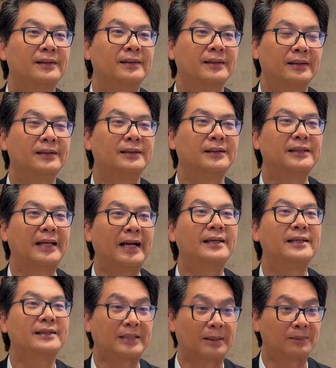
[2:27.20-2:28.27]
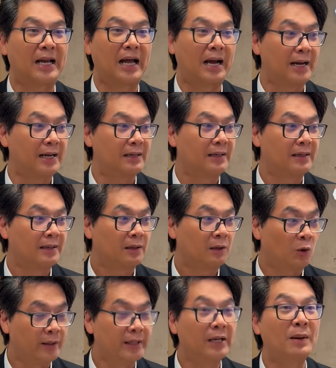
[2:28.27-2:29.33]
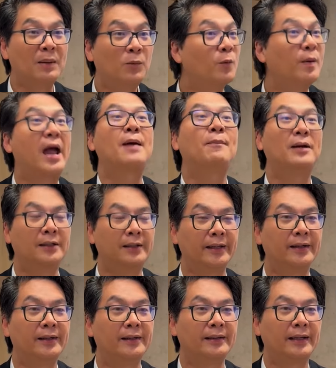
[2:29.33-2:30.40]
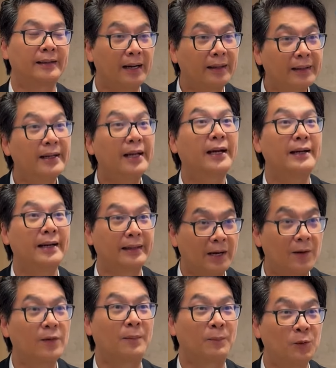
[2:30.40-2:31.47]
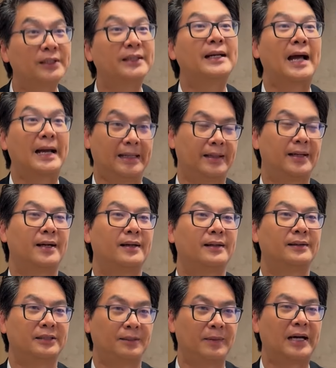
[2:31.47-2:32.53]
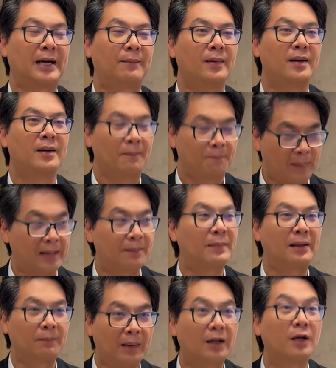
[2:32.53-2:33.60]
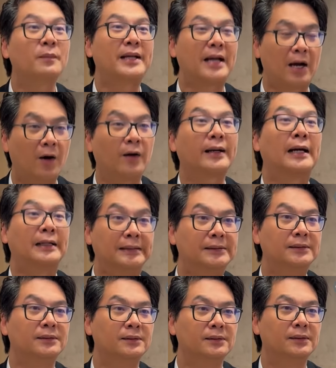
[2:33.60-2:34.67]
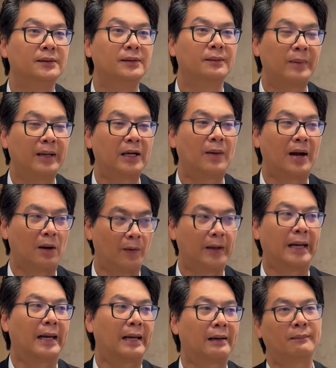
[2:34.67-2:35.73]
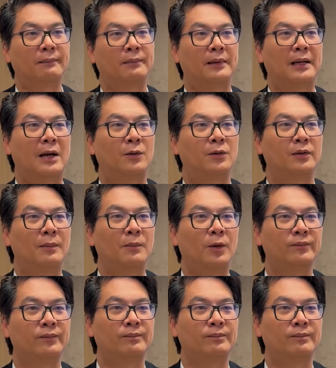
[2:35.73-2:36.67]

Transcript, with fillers: คือคือแทนที่จะจับฉลากให้คนนึงเป็นผู้แพ้ไปเลย ทั้งทั้งที่ได้คะแนนเท่ากับผู้ชนะอย่างเงี้ยใช่ไหมครับมันมันมันก็มีทางออกทางอื่นเพียงแต่ว่าโอเคเราระบบ